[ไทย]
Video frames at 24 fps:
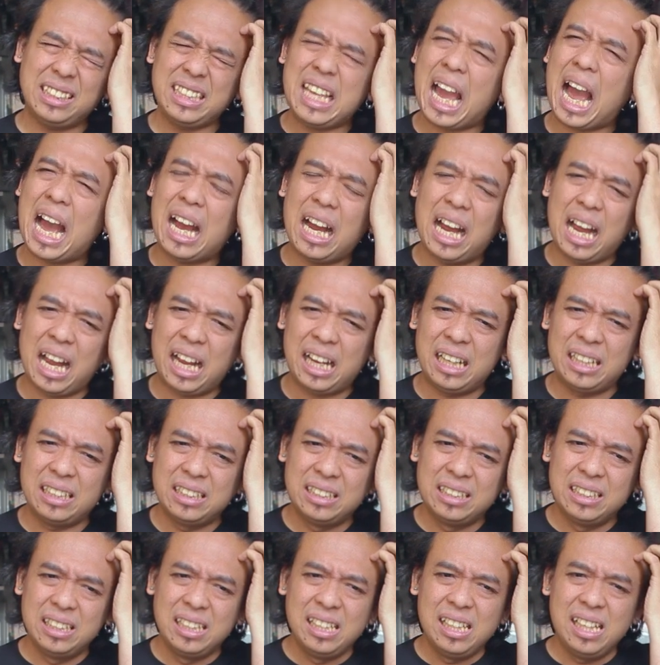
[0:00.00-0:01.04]
ยังอะ่ะ
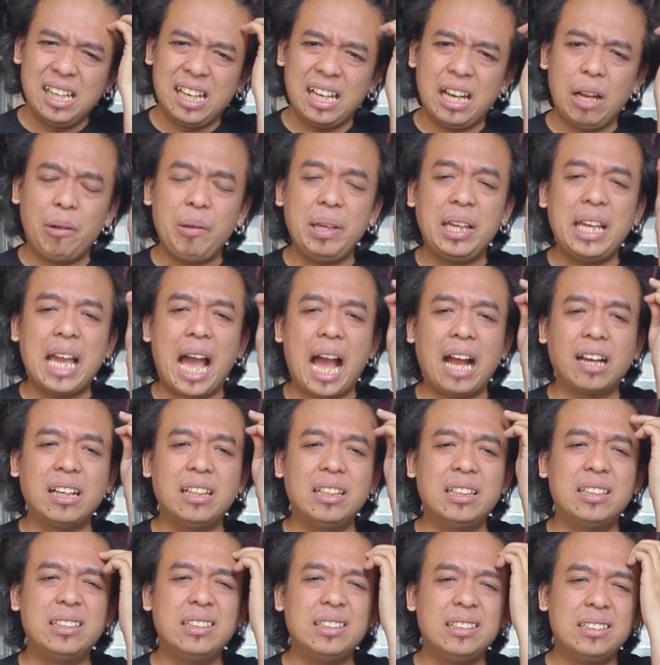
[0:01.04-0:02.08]
แล้วอีกอย่างหนึ่
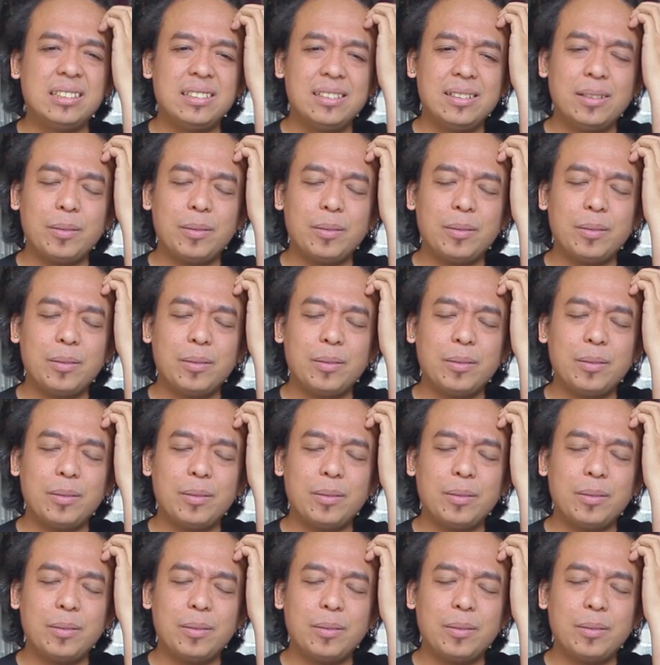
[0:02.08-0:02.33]
งคือ